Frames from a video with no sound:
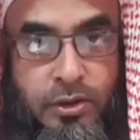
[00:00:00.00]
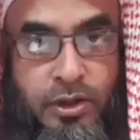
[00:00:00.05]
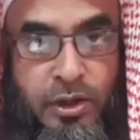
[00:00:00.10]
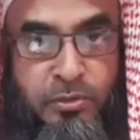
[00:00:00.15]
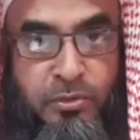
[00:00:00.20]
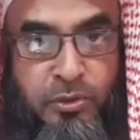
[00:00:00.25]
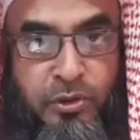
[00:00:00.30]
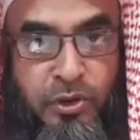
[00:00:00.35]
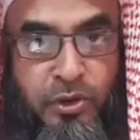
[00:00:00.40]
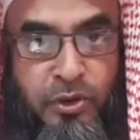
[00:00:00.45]

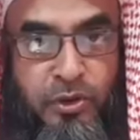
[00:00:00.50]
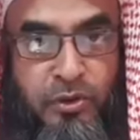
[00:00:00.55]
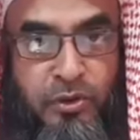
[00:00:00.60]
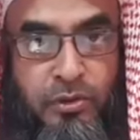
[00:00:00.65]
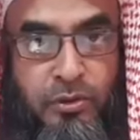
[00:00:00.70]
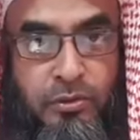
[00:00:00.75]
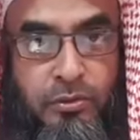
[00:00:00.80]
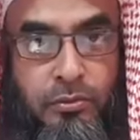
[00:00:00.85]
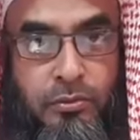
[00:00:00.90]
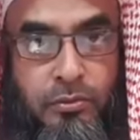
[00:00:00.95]
যেমন
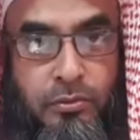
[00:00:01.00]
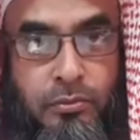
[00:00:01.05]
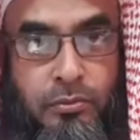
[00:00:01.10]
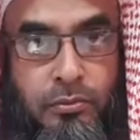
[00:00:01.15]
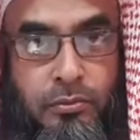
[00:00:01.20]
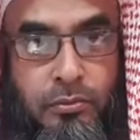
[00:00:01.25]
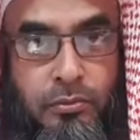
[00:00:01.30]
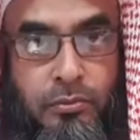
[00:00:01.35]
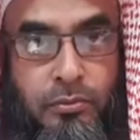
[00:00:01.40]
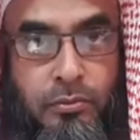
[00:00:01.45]

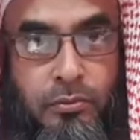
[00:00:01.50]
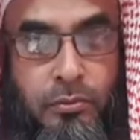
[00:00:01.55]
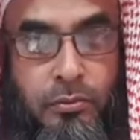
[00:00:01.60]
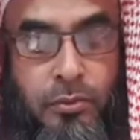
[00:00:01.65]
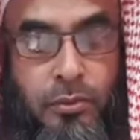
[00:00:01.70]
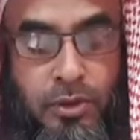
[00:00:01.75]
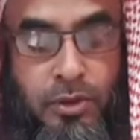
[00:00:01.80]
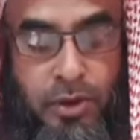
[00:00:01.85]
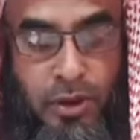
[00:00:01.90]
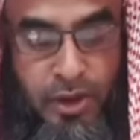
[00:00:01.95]

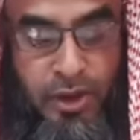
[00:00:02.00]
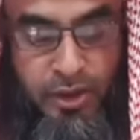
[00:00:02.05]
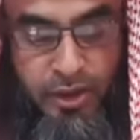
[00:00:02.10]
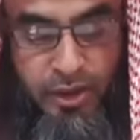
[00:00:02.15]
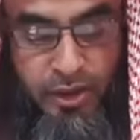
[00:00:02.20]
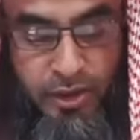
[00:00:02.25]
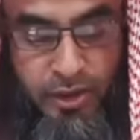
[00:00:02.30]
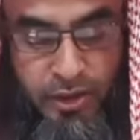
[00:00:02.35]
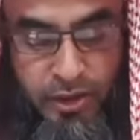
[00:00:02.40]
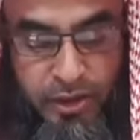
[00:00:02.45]
জান
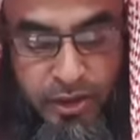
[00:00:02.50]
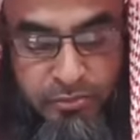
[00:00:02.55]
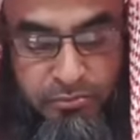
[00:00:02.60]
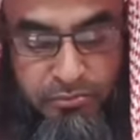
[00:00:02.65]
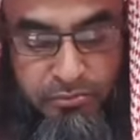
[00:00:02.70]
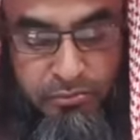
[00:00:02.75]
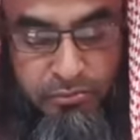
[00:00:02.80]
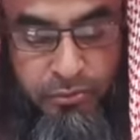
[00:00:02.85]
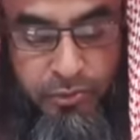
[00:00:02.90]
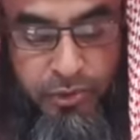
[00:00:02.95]
হারাম
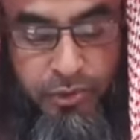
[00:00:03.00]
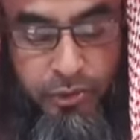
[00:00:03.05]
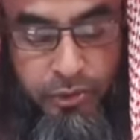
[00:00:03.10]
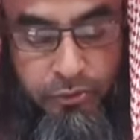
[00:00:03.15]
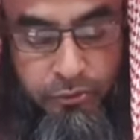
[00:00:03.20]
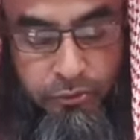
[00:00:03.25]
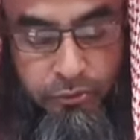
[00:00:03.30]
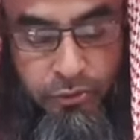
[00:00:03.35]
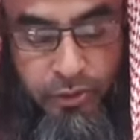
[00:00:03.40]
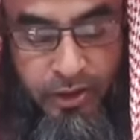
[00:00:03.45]

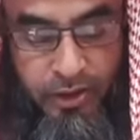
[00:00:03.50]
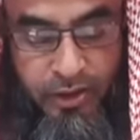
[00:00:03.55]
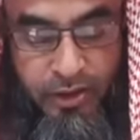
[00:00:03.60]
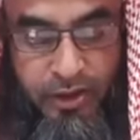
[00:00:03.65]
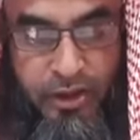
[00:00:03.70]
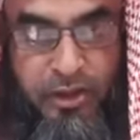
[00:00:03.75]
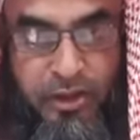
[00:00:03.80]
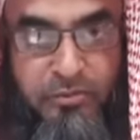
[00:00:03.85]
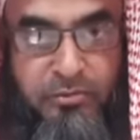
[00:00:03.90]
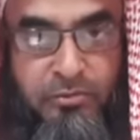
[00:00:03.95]
রক্ত
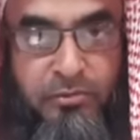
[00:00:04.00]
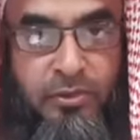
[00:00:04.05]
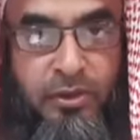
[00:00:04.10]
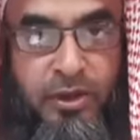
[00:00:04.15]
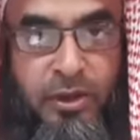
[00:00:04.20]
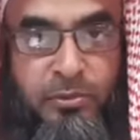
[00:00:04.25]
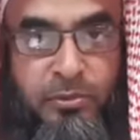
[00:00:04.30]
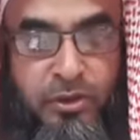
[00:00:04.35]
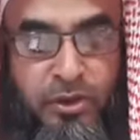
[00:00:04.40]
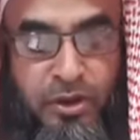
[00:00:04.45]
হারাম
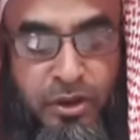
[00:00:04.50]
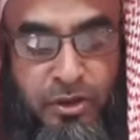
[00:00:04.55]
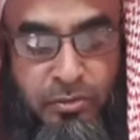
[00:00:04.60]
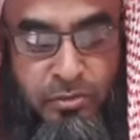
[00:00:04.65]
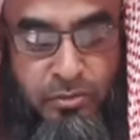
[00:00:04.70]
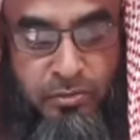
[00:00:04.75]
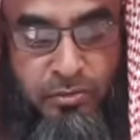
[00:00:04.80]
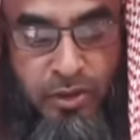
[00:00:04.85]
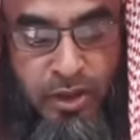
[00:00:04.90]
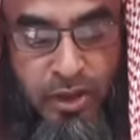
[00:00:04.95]
তেমনি
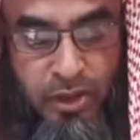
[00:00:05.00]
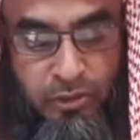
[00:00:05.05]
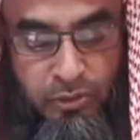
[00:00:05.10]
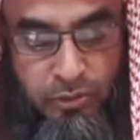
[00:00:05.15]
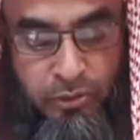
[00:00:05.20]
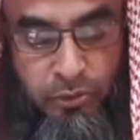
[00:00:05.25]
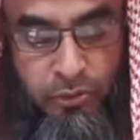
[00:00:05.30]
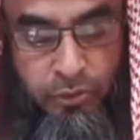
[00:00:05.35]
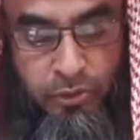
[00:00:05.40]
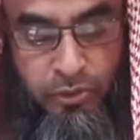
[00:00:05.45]

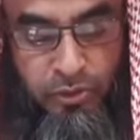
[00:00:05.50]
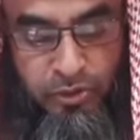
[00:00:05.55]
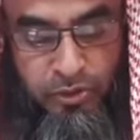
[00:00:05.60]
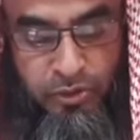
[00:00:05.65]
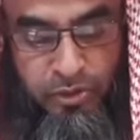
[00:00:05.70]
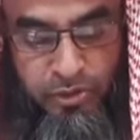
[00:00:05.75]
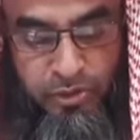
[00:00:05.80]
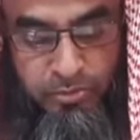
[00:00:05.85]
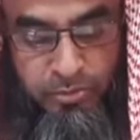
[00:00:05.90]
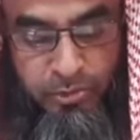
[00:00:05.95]
মালহু ধন
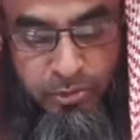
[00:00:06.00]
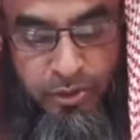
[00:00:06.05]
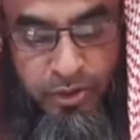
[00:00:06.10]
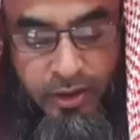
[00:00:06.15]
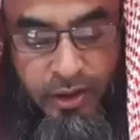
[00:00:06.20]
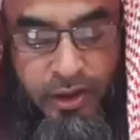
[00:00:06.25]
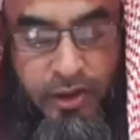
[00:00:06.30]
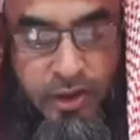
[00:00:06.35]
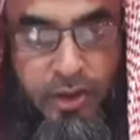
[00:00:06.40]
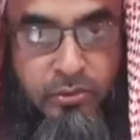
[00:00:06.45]
সম্পদ
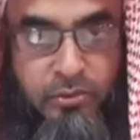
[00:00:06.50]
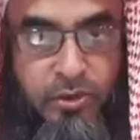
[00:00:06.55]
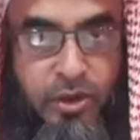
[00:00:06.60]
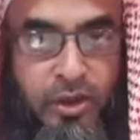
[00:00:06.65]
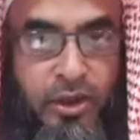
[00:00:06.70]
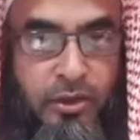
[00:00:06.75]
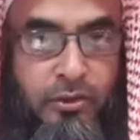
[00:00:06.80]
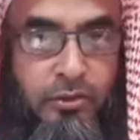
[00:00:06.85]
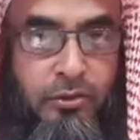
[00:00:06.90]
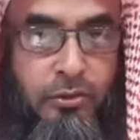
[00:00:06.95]
হারাম
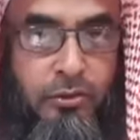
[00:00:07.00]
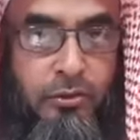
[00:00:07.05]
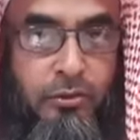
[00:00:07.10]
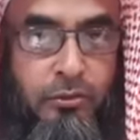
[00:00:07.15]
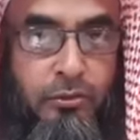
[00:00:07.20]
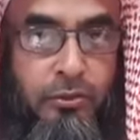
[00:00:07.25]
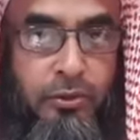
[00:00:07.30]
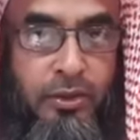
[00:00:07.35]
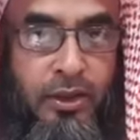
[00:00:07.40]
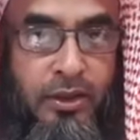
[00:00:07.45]

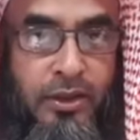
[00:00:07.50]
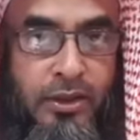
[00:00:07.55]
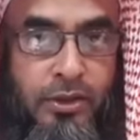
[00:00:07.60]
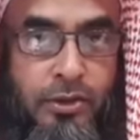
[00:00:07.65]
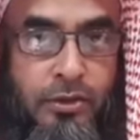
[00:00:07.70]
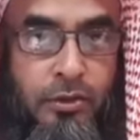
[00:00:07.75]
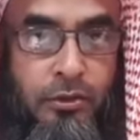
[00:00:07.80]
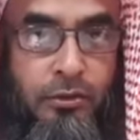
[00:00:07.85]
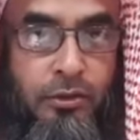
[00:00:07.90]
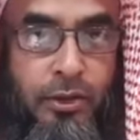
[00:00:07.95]
ওয়াইরজহু তার
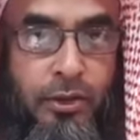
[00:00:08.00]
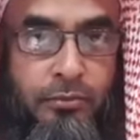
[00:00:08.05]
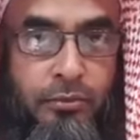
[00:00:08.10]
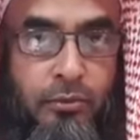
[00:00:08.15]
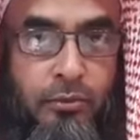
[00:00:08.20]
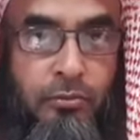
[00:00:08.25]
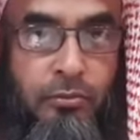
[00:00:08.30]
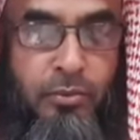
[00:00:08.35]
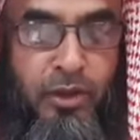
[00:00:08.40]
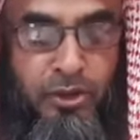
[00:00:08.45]
ইজ্জত
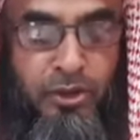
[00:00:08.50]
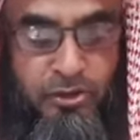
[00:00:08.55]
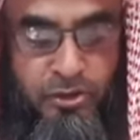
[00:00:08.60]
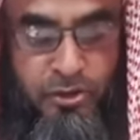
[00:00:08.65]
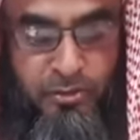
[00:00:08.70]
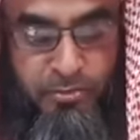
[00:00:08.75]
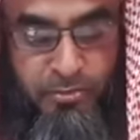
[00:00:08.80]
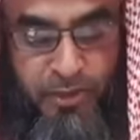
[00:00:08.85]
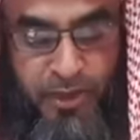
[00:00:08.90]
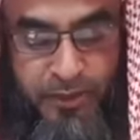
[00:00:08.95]
আবরু মান
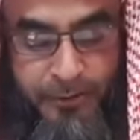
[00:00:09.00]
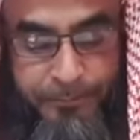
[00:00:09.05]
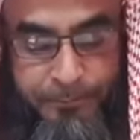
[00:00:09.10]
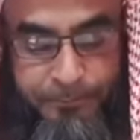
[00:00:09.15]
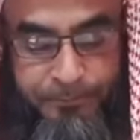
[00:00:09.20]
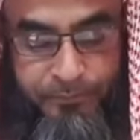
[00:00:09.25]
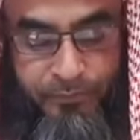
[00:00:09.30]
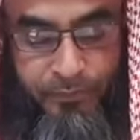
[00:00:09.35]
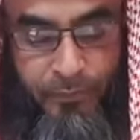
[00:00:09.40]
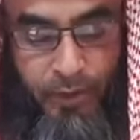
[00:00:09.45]
সম্মান
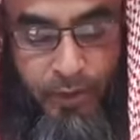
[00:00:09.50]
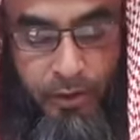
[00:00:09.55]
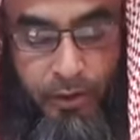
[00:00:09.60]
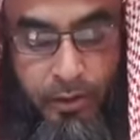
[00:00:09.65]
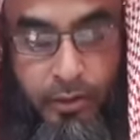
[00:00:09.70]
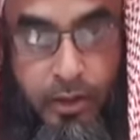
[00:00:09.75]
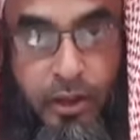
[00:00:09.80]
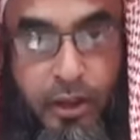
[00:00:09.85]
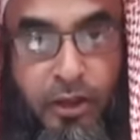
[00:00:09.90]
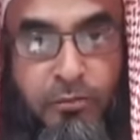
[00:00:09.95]

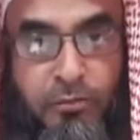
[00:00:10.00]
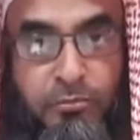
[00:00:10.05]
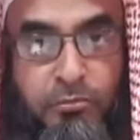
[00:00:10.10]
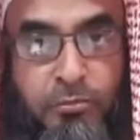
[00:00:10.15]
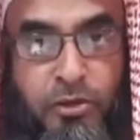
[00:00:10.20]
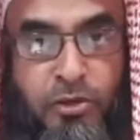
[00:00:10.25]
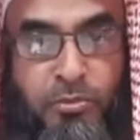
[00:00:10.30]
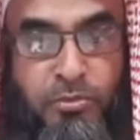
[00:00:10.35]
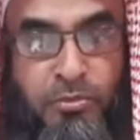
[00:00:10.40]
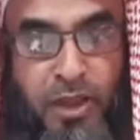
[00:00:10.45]
হারাম
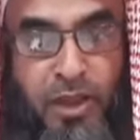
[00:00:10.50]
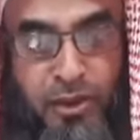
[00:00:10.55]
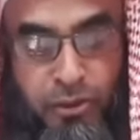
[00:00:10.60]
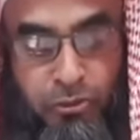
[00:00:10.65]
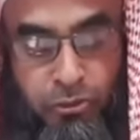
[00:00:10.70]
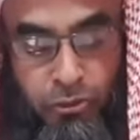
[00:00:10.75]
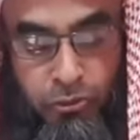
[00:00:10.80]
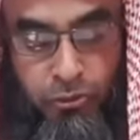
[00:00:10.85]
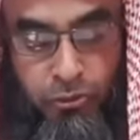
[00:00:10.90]
সম্মানিত